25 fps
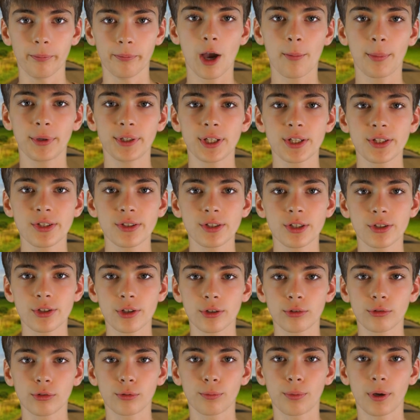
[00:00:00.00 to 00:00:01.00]
Aber das sind jetzt
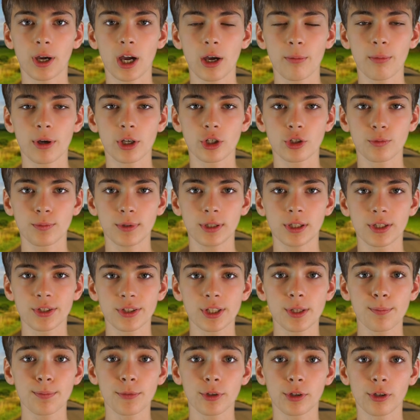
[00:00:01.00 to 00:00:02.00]
auch nur ein paar Beispiele,
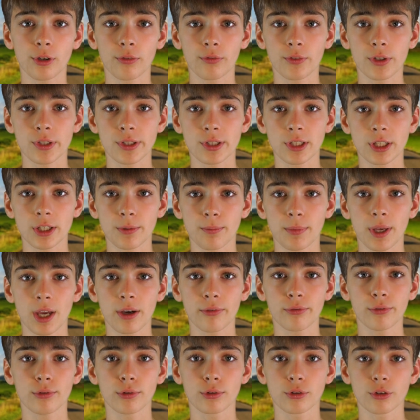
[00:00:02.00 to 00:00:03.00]
es gibt dann noch wesentlich mehr
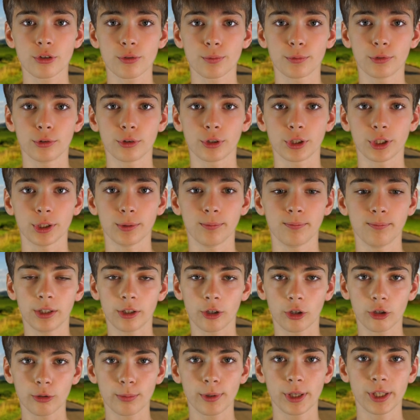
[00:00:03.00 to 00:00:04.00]
Fokusmodi.
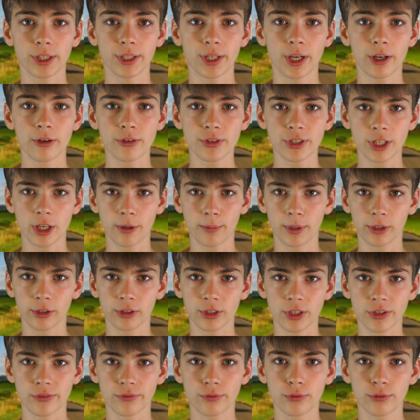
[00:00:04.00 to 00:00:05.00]
Darüber hinaus kann man auch das